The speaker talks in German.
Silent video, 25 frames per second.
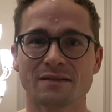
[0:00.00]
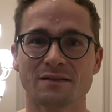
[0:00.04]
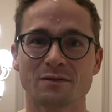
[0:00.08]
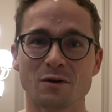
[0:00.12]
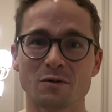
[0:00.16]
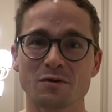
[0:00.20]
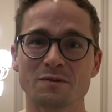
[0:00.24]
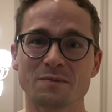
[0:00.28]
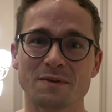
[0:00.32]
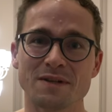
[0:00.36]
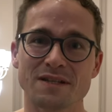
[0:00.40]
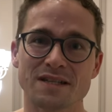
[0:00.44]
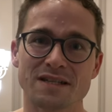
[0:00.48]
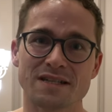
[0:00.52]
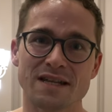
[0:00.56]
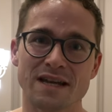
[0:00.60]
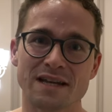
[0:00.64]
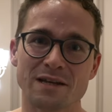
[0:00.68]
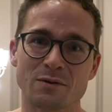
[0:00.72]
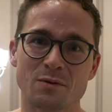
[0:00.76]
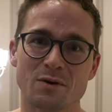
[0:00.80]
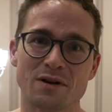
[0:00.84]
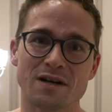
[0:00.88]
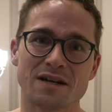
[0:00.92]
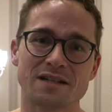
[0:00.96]
Toastmasters ist
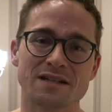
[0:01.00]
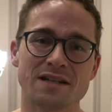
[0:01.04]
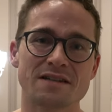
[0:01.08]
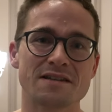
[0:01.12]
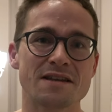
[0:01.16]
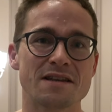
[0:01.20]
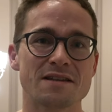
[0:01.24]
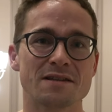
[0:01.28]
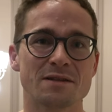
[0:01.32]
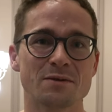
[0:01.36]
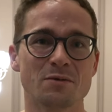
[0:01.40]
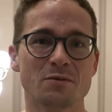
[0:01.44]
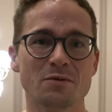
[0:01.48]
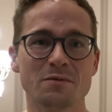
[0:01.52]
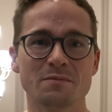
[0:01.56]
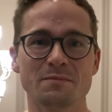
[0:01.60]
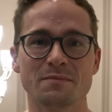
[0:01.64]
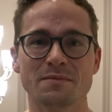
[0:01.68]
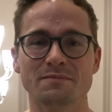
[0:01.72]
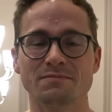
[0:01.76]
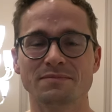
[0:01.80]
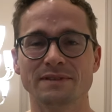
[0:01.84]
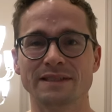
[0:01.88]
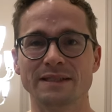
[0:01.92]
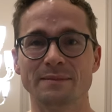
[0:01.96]
eine Organisation,
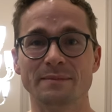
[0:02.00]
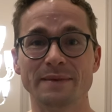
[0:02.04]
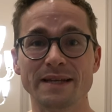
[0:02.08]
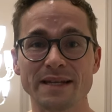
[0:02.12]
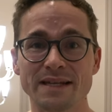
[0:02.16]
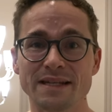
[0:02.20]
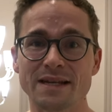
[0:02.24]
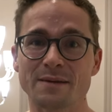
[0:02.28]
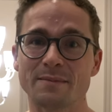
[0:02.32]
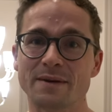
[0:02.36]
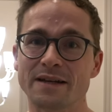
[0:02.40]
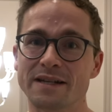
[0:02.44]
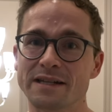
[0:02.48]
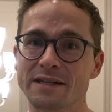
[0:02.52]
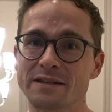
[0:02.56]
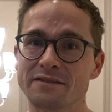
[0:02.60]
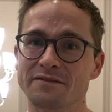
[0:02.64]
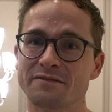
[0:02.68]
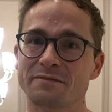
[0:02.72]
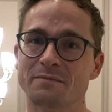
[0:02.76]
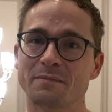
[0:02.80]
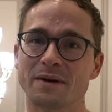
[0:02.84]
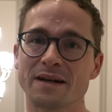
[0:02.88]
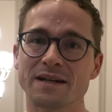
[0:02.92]
die mir dabei hilft,